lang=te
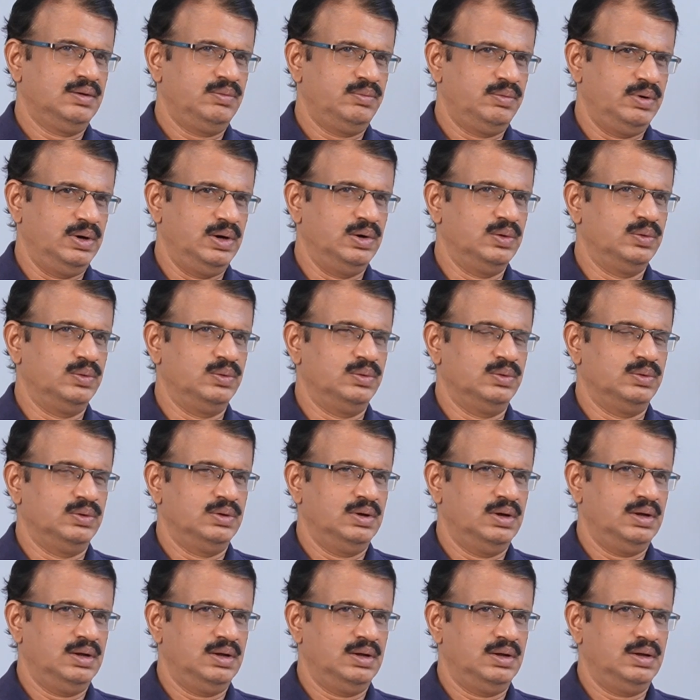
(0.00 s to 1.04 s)
వీళ్ళు
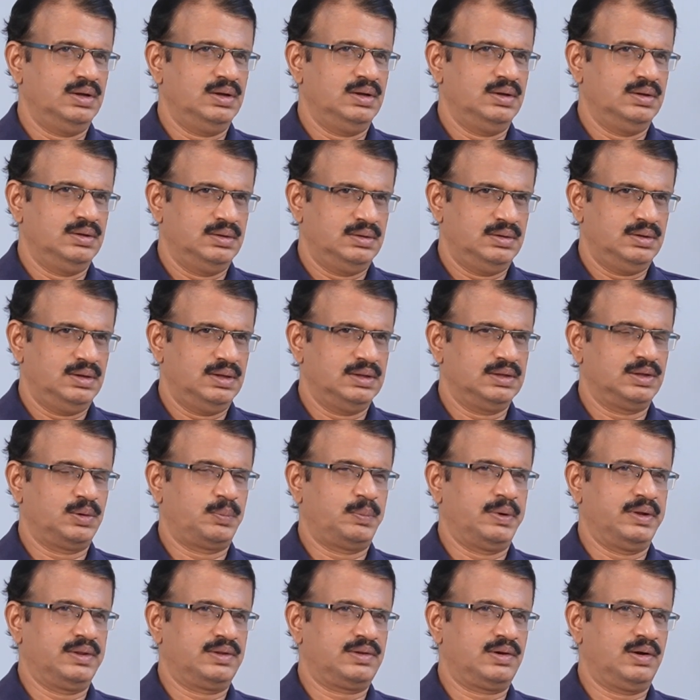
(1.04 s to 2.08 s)

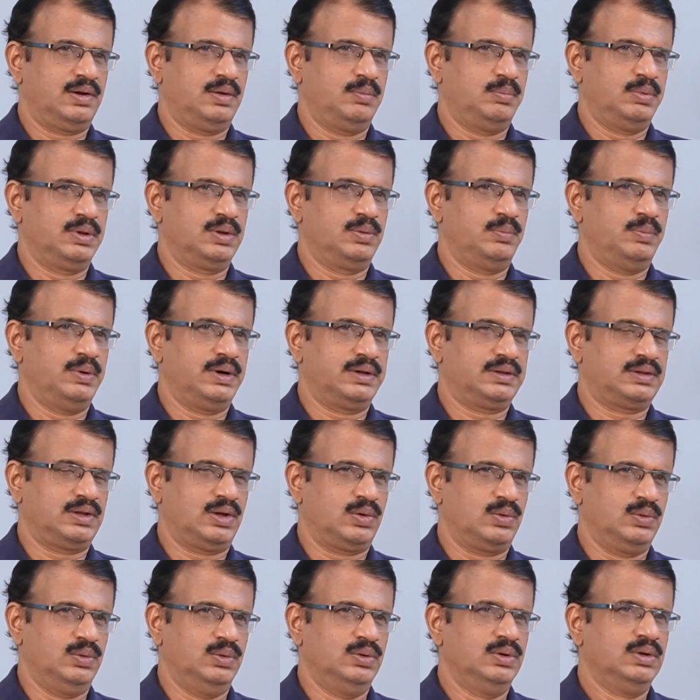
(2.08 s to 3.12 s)
ఆంధ్రప్రదేశ్లో ఇబ్బంది
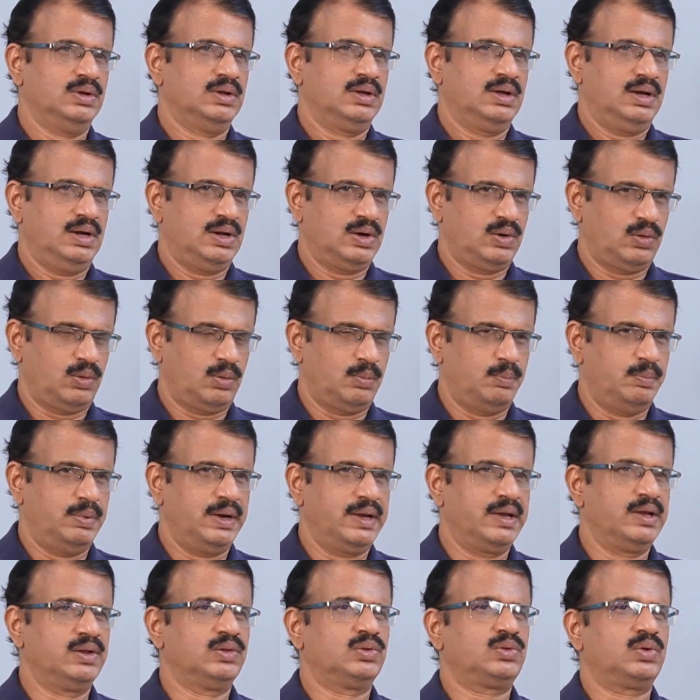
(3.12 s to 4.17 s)
పెడతారో అన్న ఒక
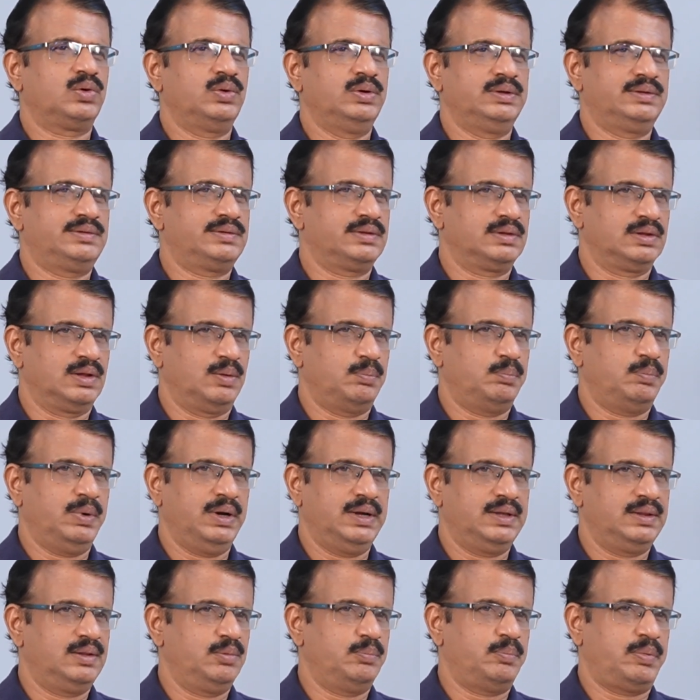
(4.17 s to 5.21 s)
భయంతో ఇచ్చింది తప్ప
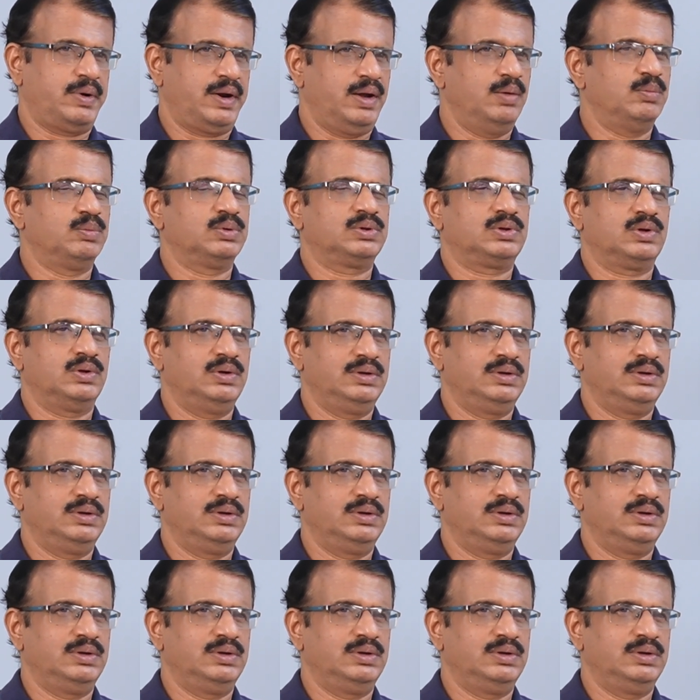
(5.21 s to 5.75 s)
ఇది ప్రేమతో